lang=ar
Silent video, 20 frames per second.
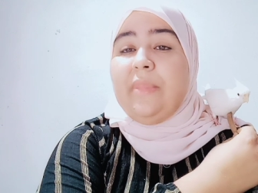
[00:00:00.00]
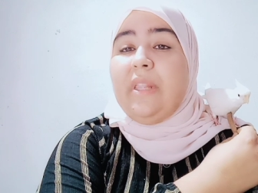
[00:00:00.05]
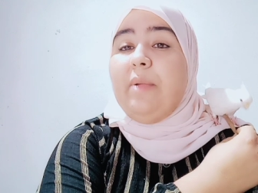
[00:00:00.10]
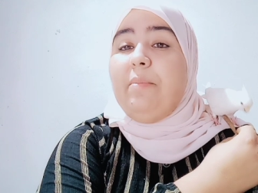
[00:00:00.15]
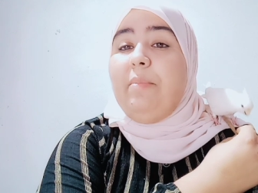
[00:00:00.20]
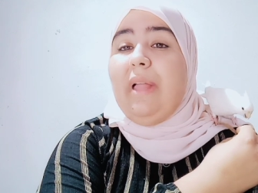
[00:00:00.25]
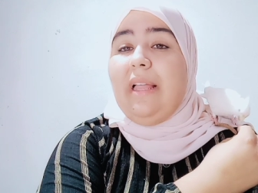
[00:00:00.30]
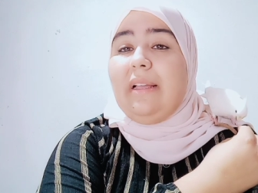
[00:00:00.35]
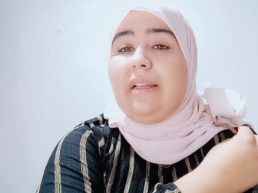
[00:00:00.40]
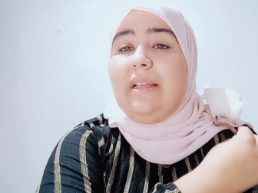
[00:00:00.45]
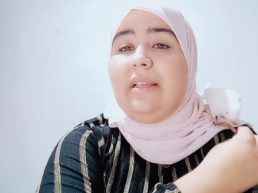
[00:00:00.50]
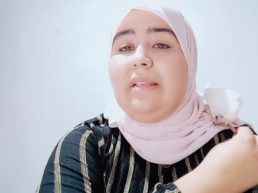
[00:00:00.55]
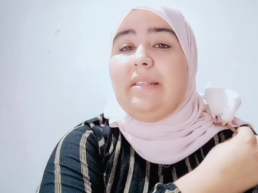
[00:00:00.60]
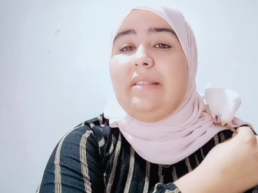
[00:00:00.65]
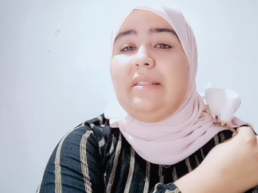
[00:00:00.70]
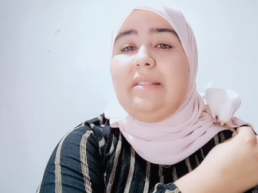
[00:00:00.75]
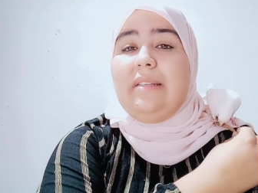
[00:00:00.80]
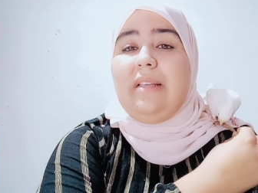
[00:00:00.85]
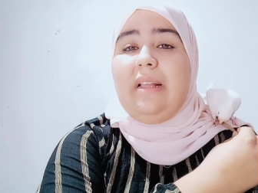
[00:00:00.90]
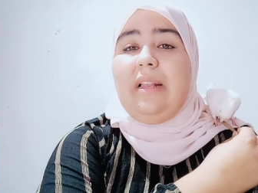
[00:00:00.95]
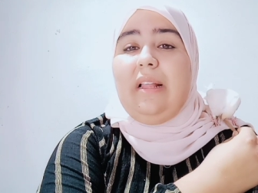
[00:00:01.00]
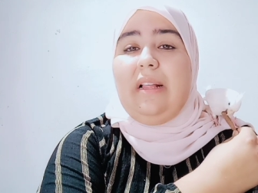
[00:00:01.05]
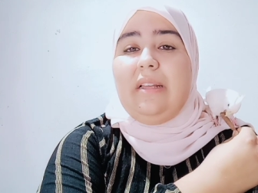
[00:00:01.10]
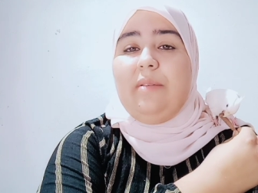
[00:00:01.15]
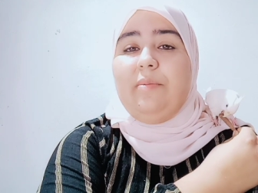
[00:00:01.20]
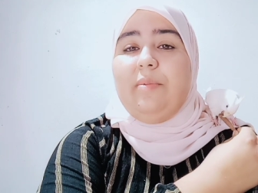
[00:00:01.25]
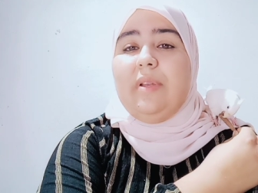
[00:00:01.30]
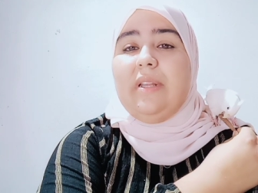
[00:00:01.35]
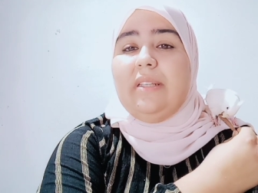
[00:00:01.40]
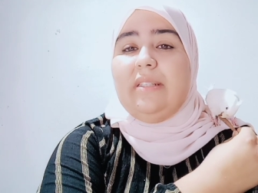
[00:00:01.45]
مع كاس ديال
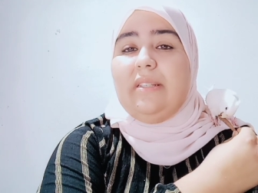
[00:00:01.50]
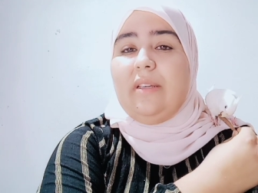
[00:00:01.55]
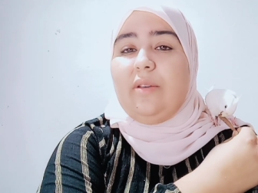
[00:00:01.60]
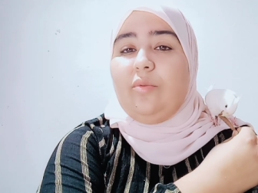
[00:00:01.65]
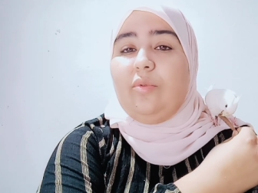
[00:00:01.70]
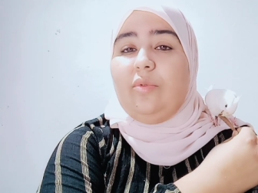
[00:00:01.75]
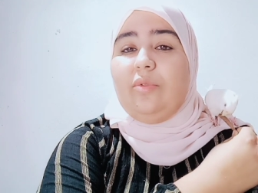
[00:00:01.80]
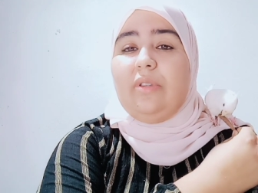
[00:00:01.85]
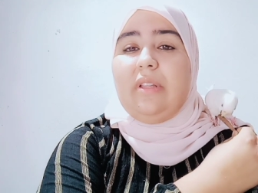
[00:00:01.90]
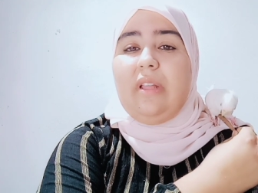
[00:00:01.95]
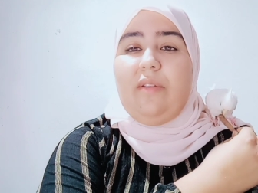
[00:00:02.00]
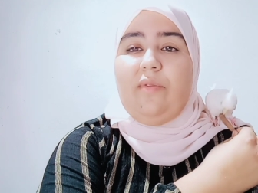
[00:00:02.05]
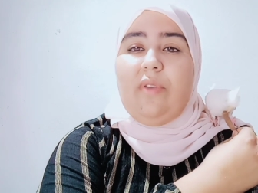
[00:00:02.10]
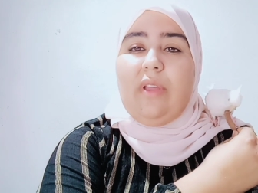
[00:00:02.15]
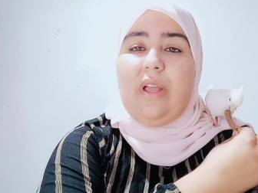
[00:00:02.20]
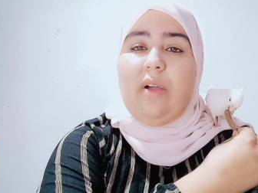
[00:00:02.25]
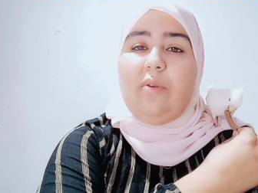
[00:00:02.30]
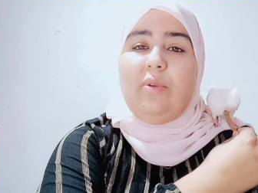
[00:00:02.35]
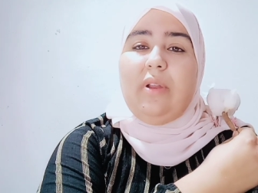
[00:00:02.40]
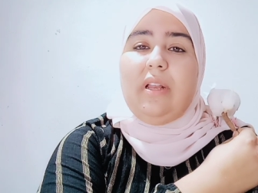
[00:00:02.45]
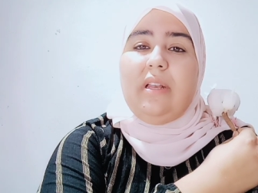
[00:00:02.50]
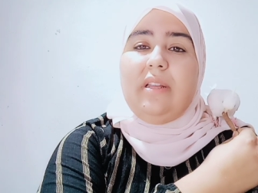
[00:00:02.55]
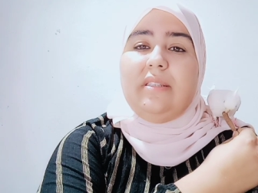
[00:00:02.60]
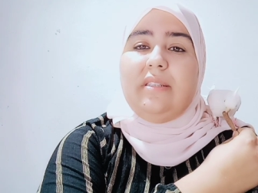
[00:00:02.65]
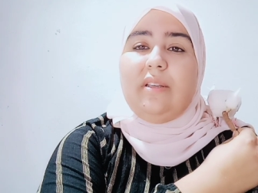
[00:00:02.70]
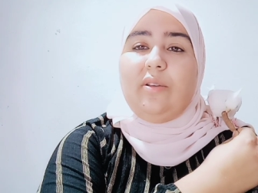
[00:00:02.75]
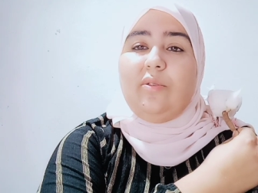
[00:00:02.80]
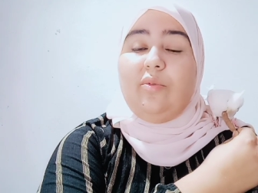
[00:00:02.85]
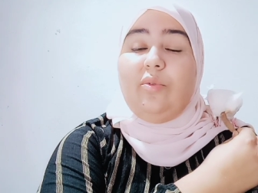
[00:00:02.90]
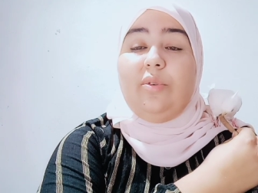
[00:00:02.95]
الحليب اللي تيكون دافئ اولا اللي
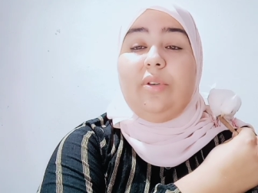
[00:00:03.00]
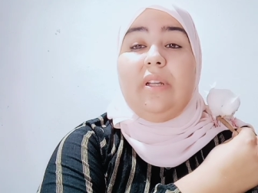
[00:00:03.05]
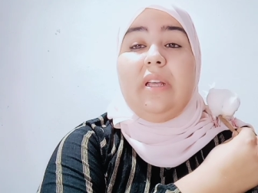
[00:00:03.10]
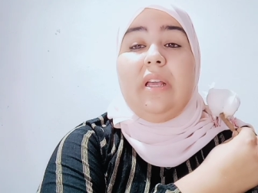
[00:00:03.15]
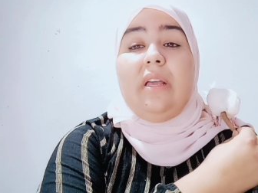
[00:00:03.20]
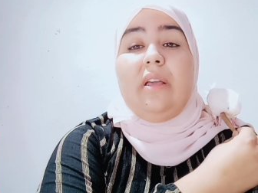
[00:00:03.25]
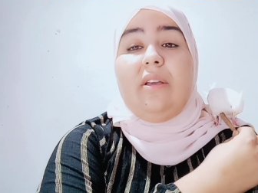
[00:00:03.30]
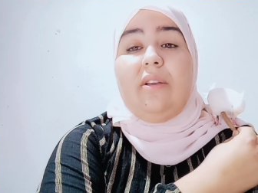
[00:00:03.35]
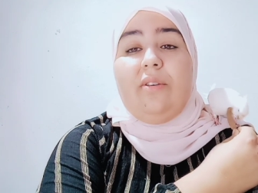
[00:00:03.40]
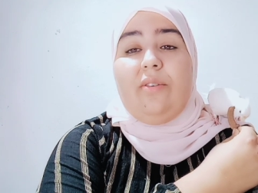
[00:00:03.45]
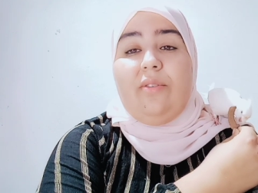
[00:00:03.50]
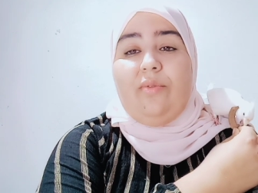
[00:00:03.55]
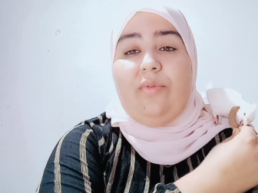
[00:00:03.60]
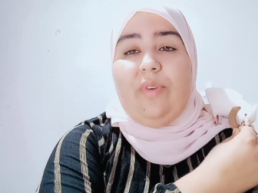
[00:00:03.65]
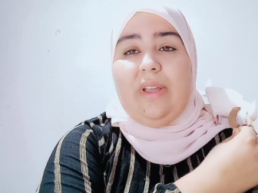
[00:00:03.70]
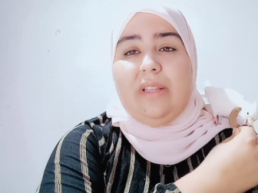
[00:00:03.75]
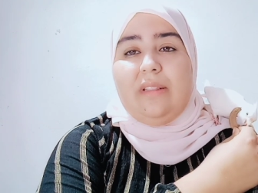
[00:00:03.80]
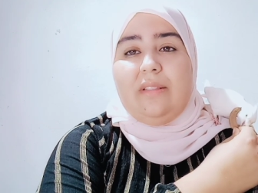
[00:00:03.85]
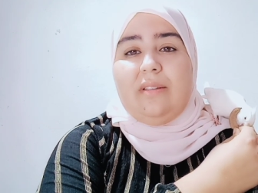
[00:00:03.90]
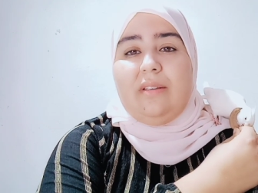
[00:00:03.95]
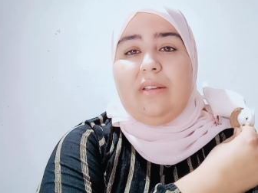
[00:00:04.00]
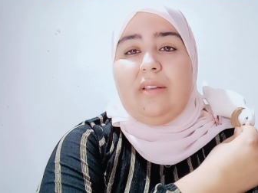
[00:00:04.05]
تيكون فايض